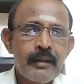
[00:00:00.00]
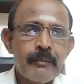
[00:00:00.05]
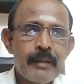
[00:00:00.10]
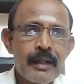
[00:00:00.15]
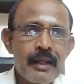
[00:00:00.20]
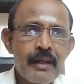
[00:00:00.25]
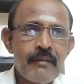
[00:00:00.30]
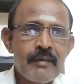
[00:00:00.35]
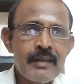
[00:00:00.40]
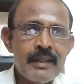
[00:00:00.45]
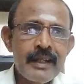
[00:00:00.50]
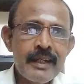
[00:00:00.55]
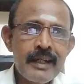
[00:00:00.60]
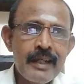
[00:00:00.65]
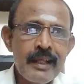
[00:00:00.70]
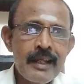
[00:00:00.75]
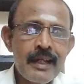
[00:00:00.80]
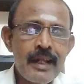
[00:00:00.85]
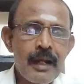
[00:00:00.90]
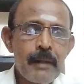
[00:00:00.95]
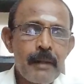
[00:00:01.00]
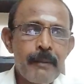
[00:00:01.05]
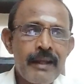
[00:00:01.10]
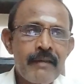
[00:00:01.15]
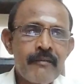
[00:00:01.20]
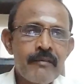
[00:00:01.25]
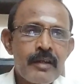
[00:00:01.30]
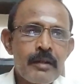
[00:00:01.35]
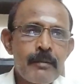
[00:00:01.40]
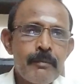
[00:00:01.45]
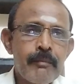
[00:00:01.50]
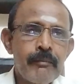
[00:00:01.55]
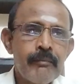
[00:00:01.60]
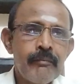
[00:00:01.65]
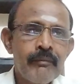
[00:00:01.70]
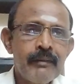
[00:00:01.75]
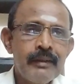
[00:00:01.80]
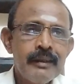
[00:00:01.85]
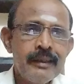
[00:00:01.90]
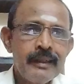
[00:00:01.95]
மற்ற வந்து இடியினால் பயம் வரும்
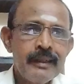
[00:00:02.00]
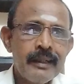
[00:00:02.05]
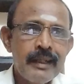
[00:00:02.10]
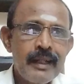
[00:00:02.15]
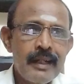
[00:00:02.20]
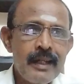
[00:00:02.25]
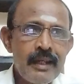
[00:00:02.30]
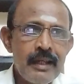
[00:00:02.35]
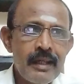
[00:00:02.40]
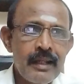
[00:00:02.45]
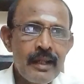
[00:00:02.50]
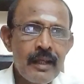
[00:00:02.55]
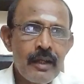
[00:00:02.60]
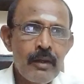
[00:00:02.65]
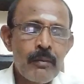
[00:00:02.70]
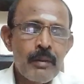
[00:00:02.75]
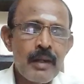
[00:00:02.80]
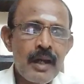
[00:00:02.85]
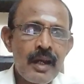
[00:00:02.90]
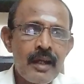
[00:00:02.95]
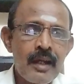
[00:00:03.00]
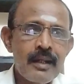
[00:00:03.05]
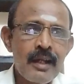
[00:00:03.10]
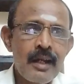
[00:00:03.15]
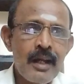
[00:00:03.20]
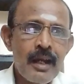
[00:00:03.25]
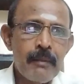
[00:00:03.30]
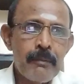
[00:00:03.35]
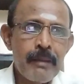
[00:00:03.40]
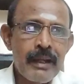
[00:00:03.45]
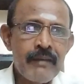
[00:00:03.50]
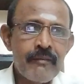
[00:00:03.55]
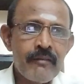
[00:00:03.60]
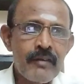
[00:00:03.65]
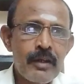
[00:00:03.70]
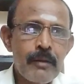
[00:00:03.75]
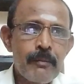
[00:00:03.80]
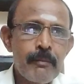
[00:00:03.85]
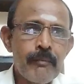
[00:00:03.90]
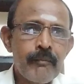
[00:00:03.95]
இடி இடிக்கும் கரண்ட்டினால் பயம்
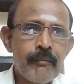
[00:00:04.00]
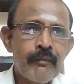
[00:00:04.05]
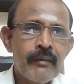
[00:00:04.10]
வரும்